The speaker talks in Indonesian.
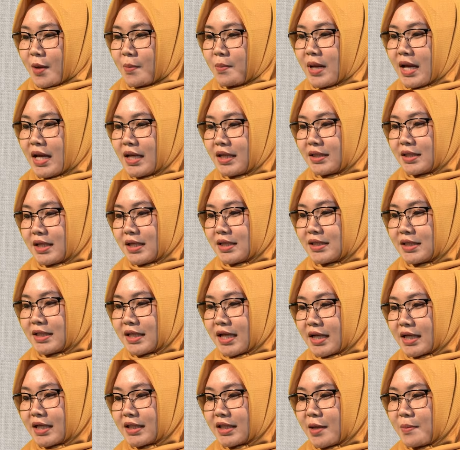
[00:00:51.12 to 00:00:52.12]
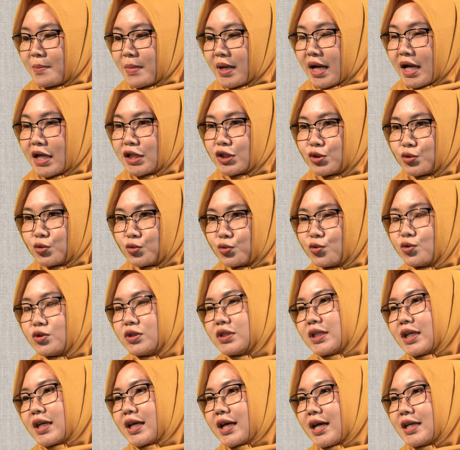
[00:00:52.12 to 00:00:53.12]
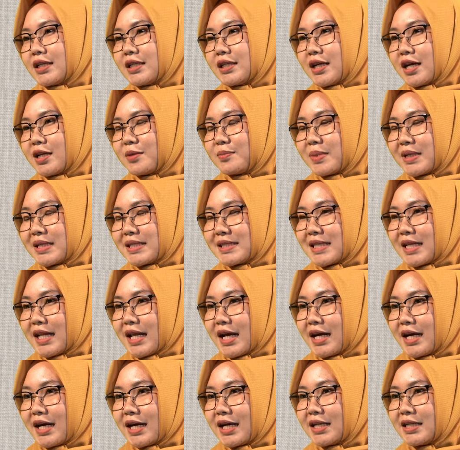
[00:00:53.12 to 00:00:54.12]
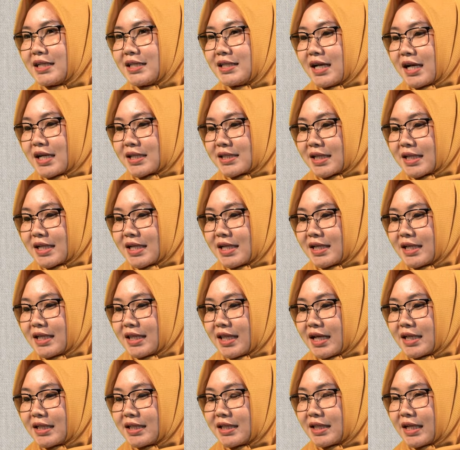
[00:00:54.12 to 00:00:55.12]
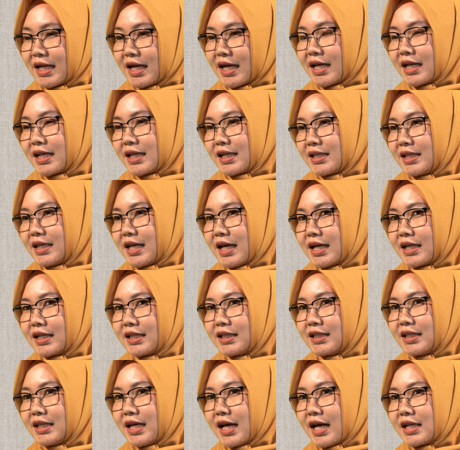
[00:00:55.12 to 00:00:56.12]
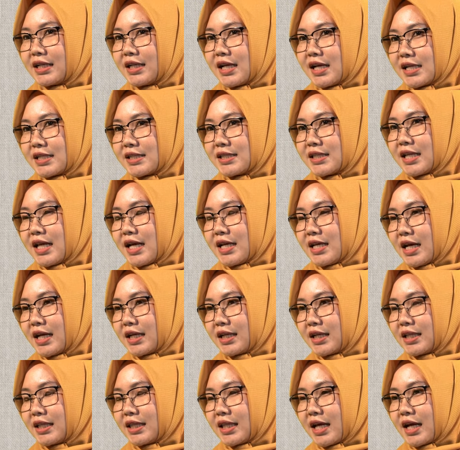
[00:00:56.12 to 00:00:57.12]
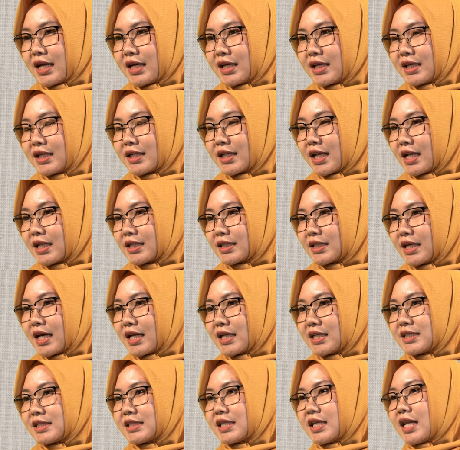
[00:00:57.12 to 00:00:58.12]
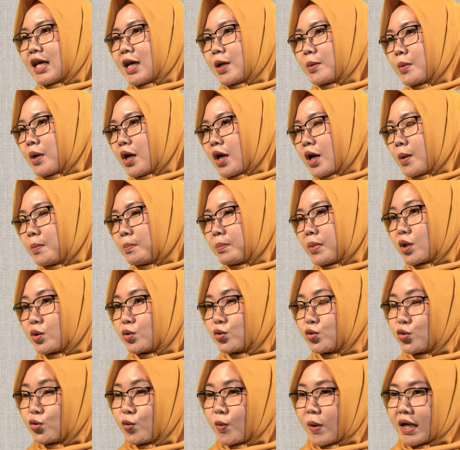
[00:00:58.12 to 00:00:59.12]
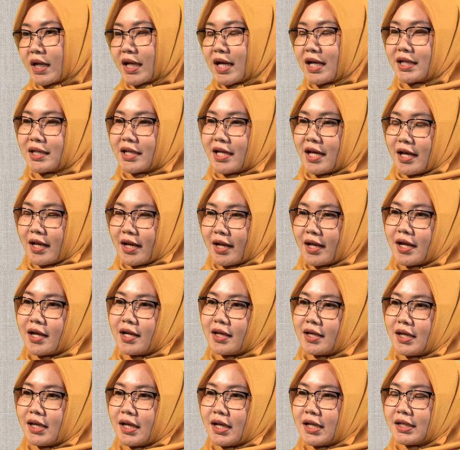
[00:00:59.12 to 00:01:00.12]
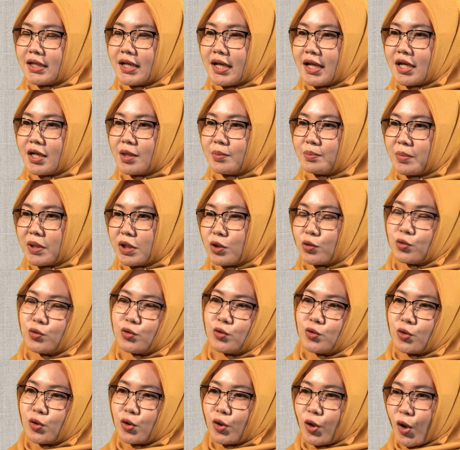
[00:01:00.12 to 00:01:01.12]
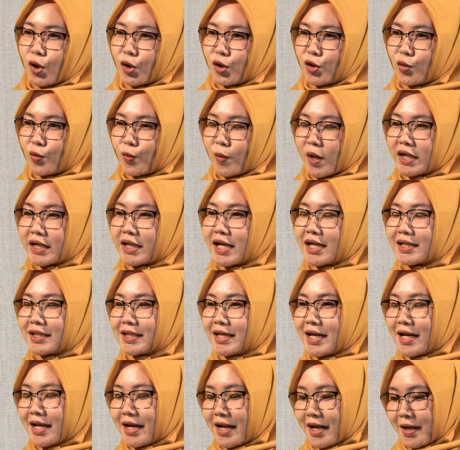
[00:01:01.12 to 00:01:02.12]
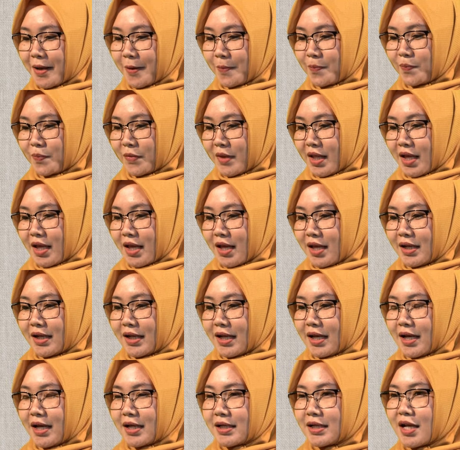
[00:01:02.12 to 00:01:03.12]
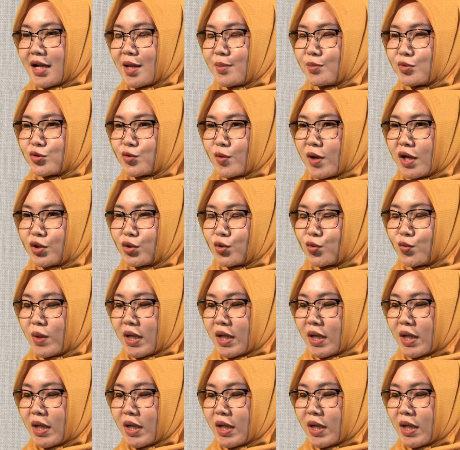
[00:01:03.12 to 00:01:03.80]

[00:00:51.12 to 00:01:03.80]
Baik, jika kita mengacu terkait dengan peristilahan yang sering kita dengar, yakni ada istilah yang kita kenal dengan istilah penduduk warga negara dan penduduk non warga negara. Nah, dalam suatu